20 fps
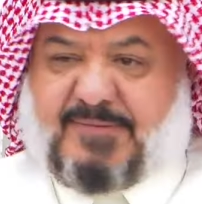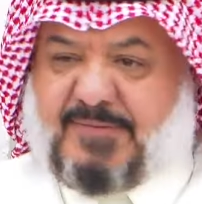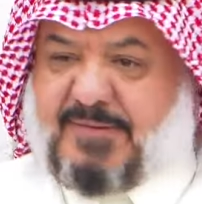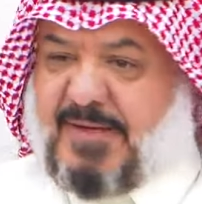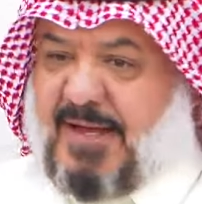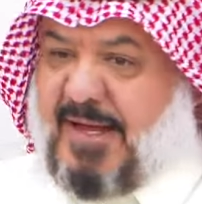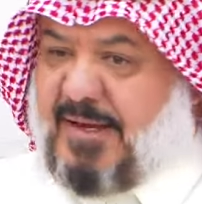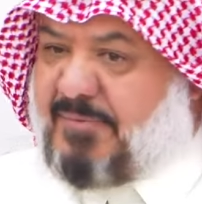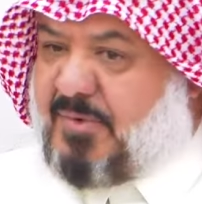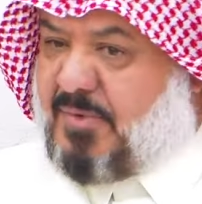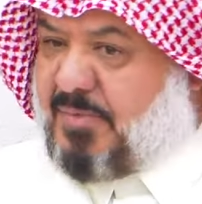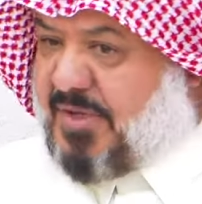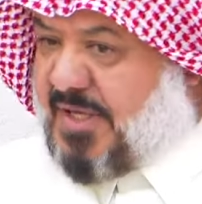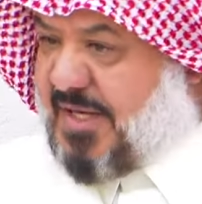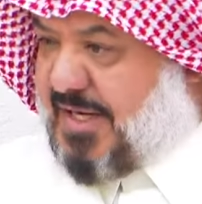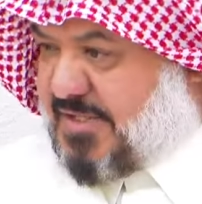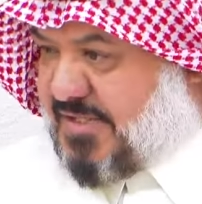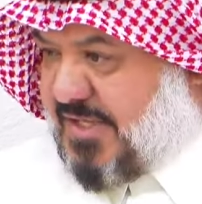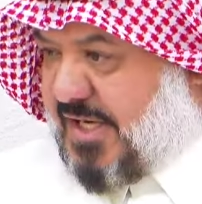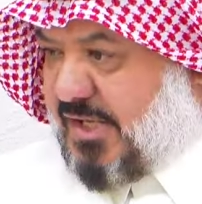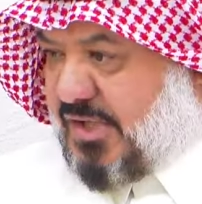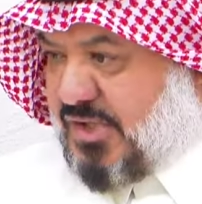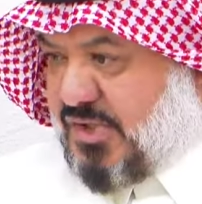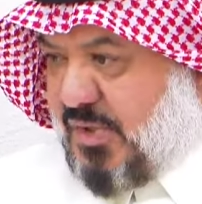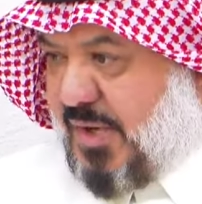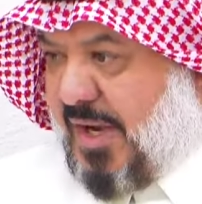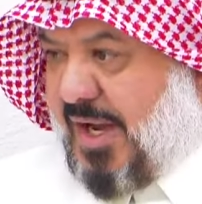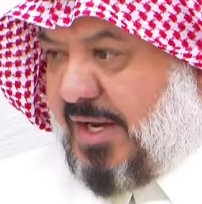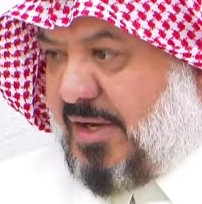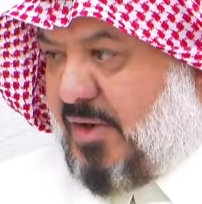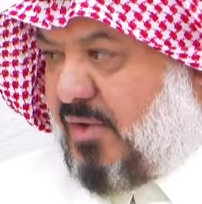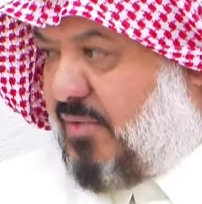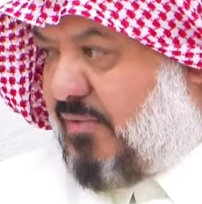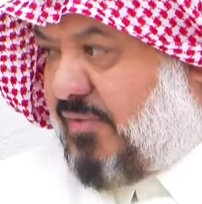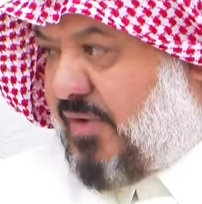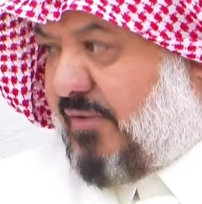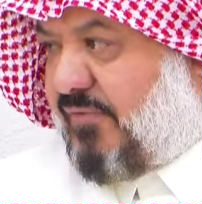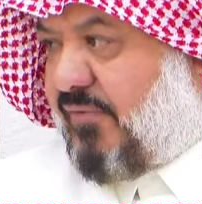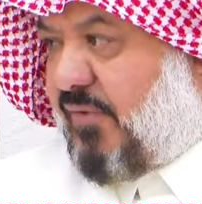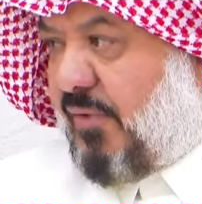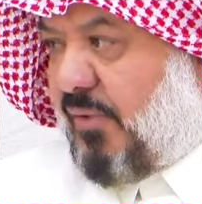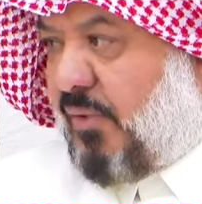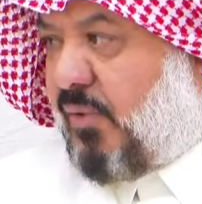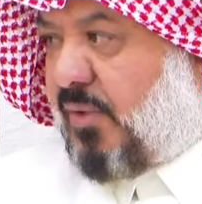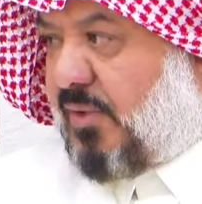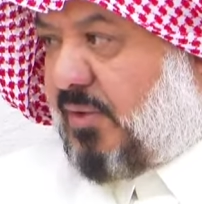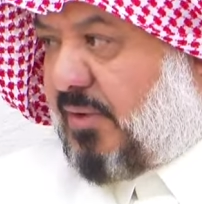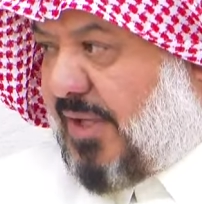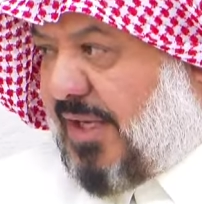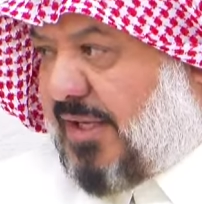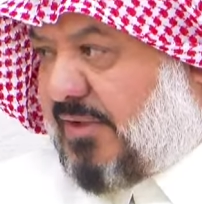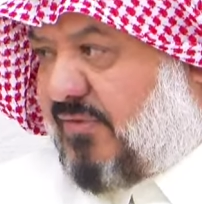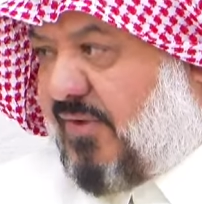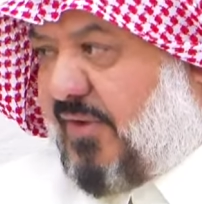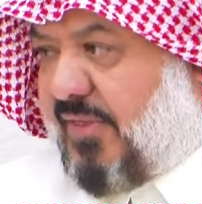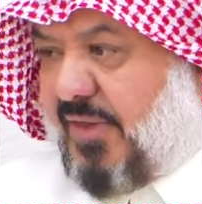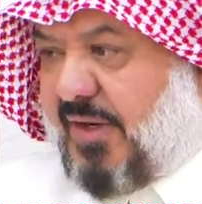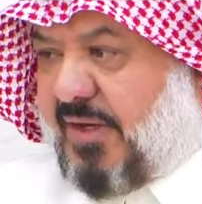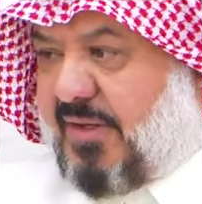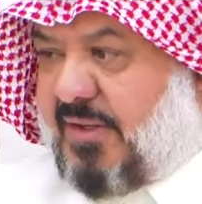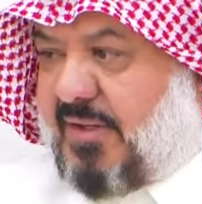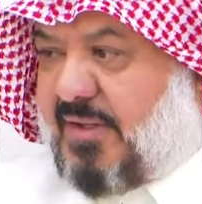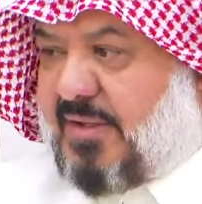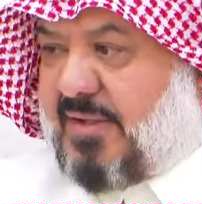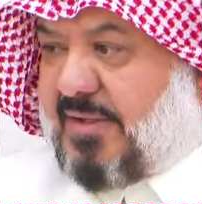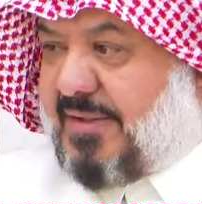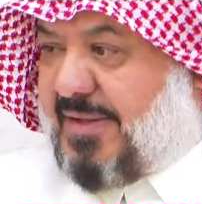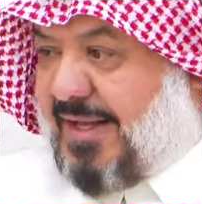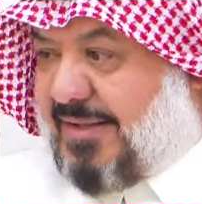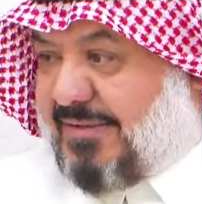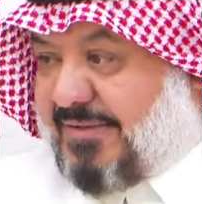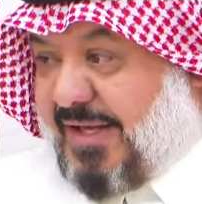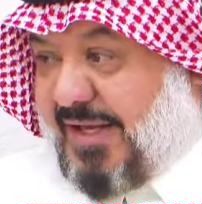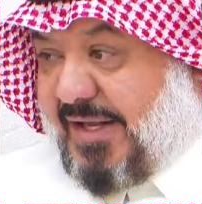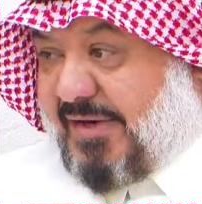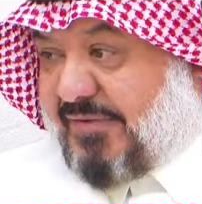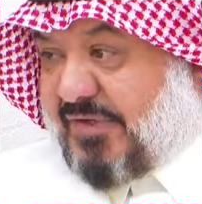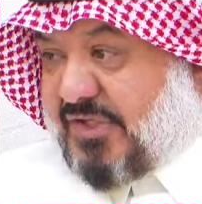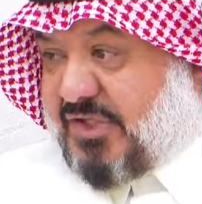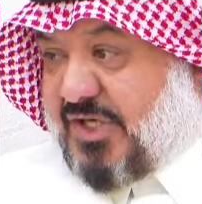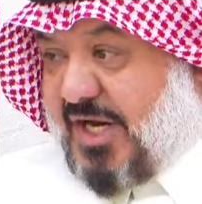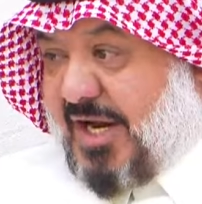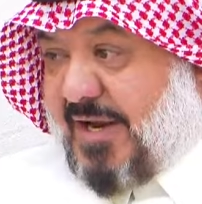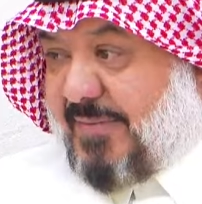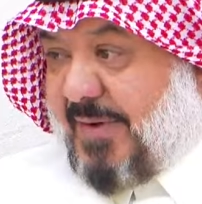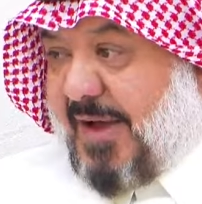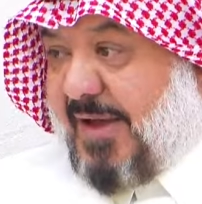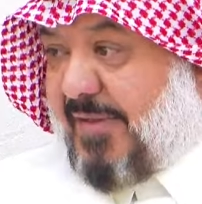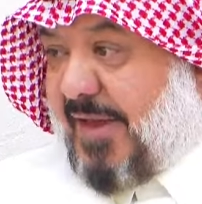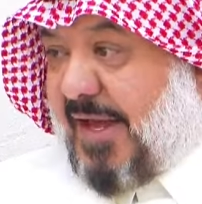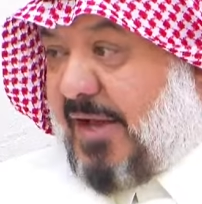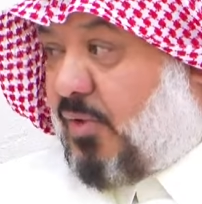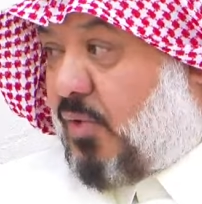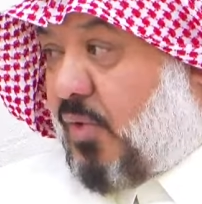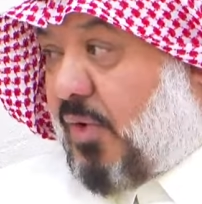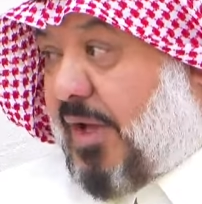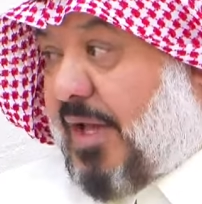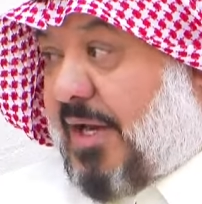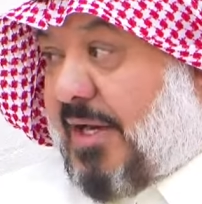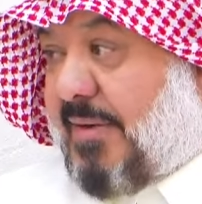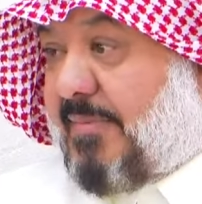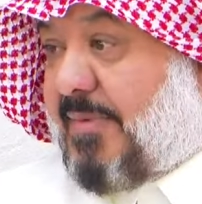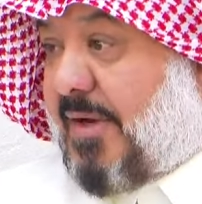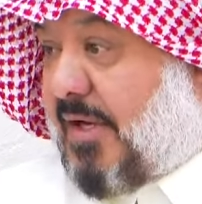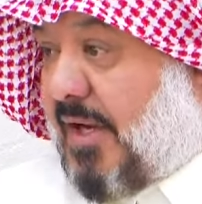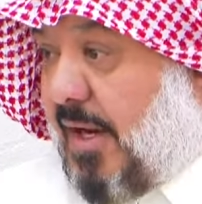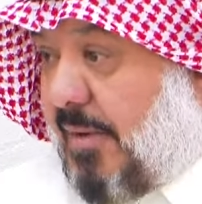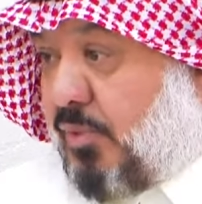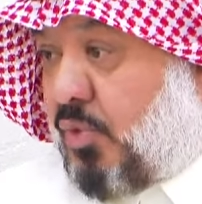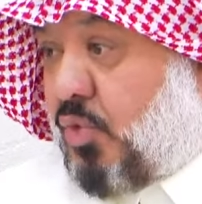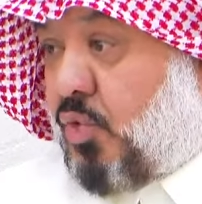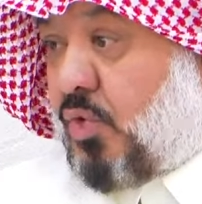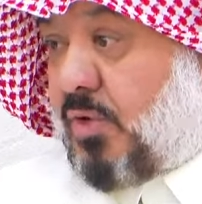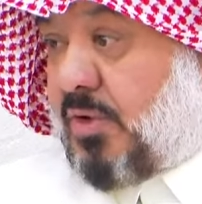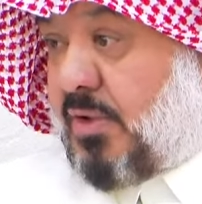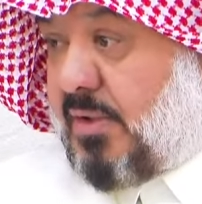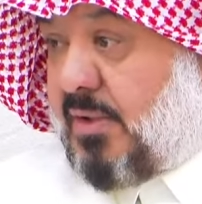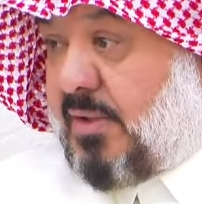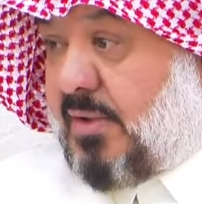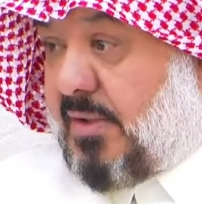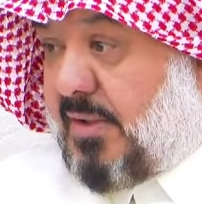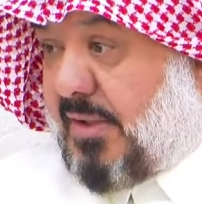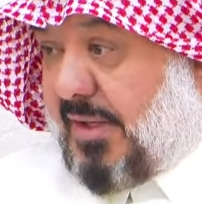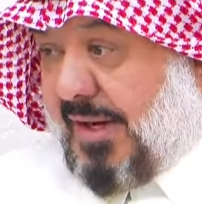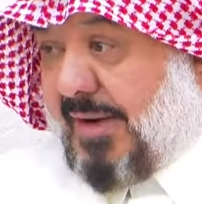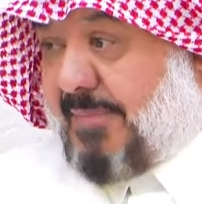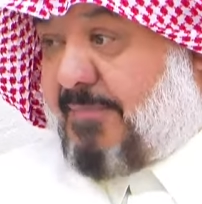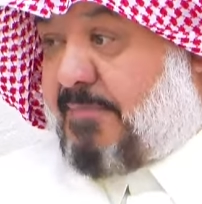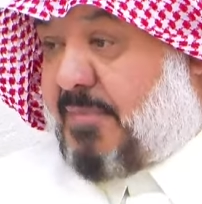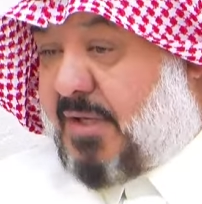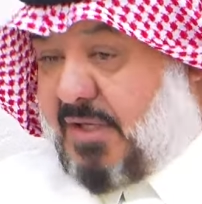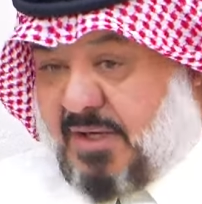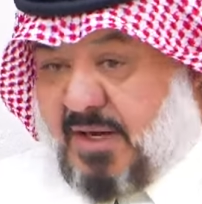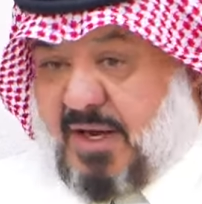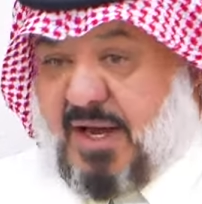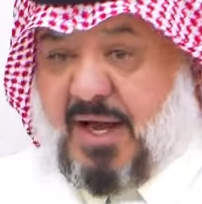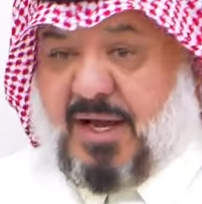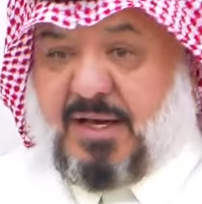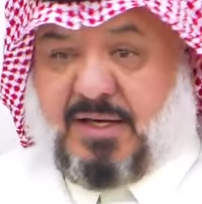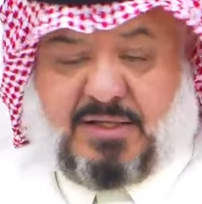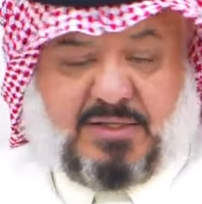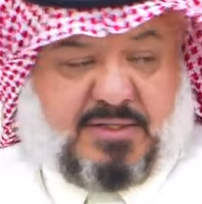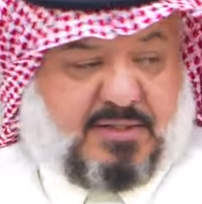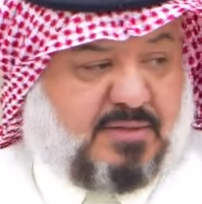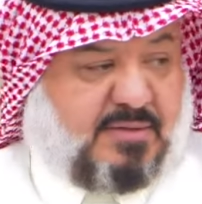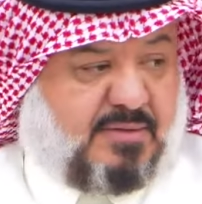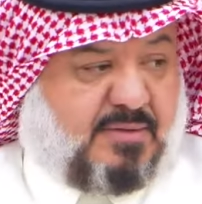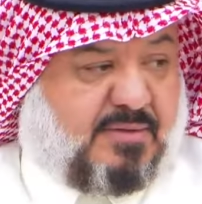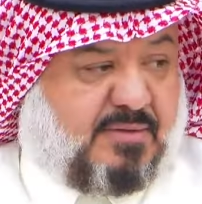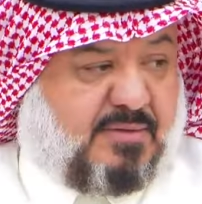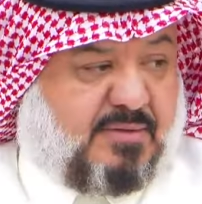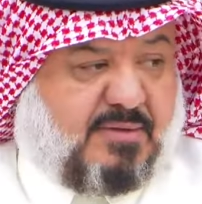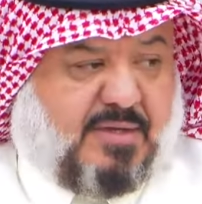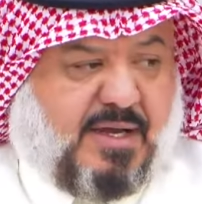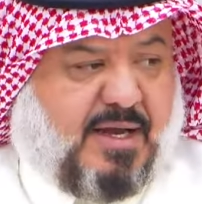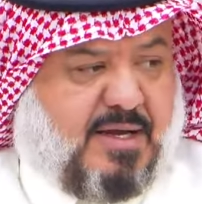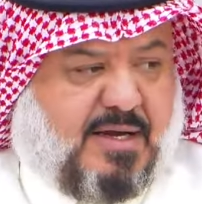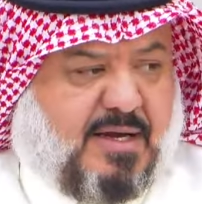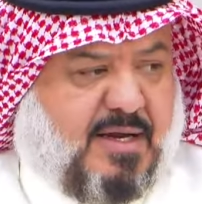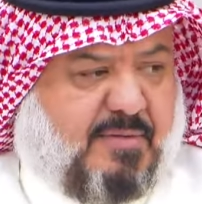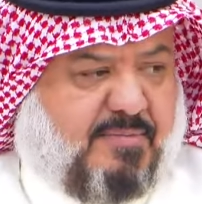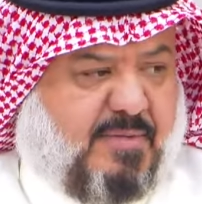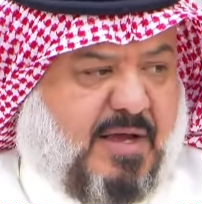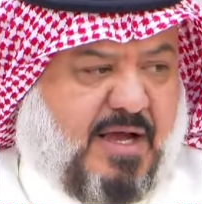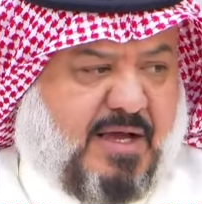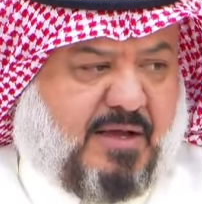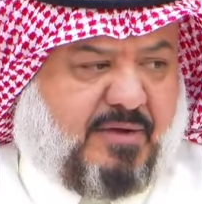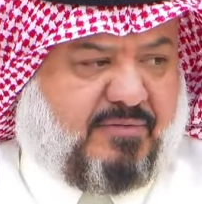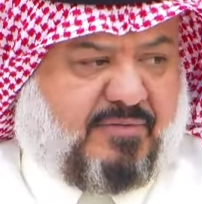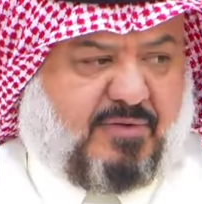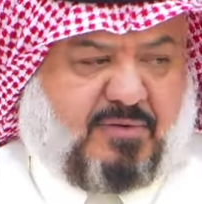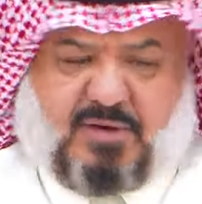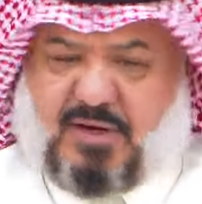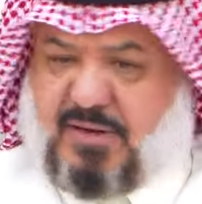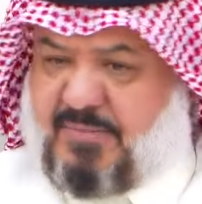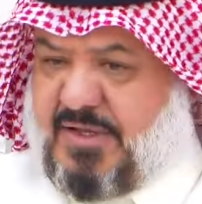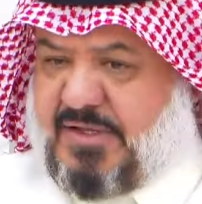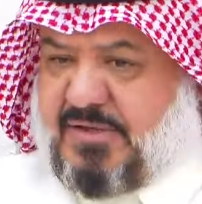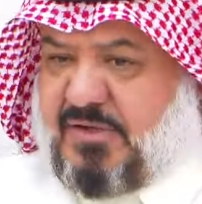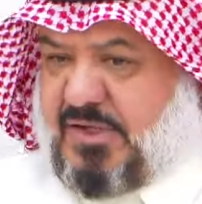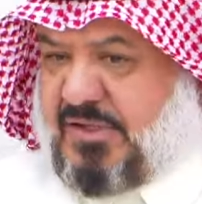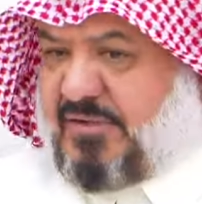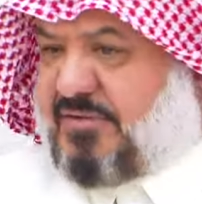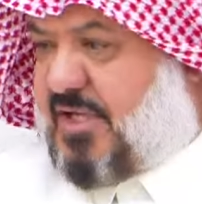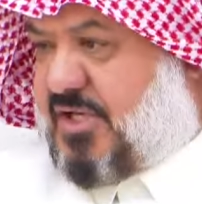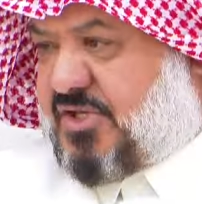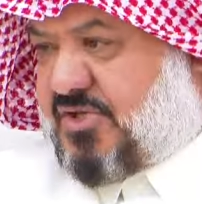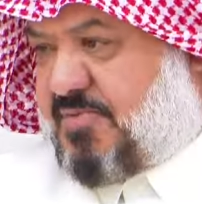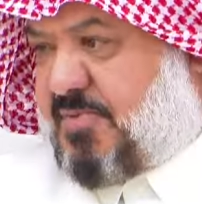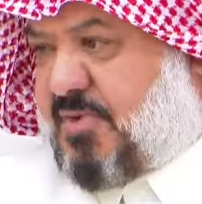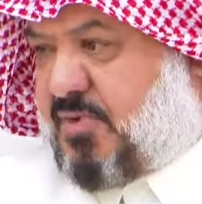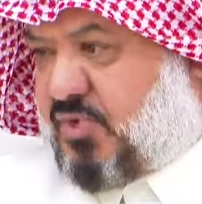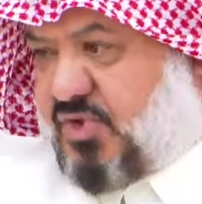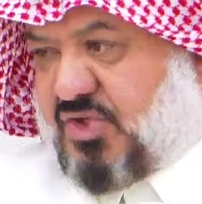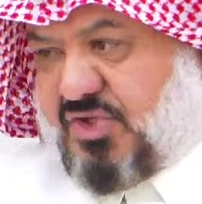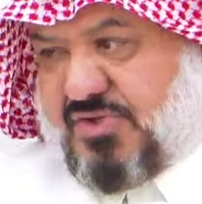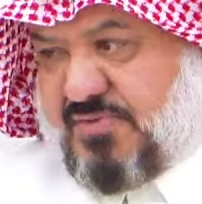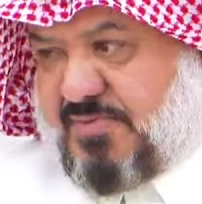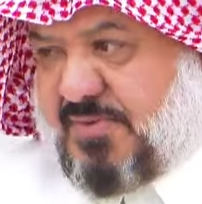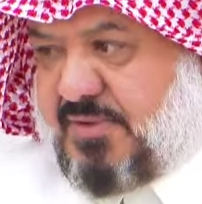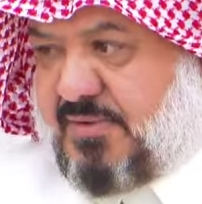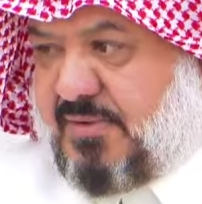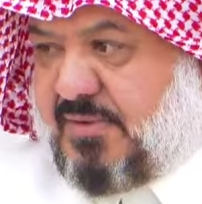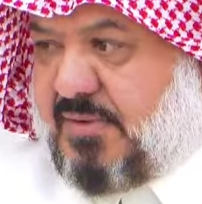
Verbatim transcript: قال ممكن اسالك سؤال لو في فضول قال تفضل قال تعرف الشايب هذا هل هو قريبك ابوك عمك خالك قال لا ما اعرفه والله ما ادري حتى اسمه وش اسمه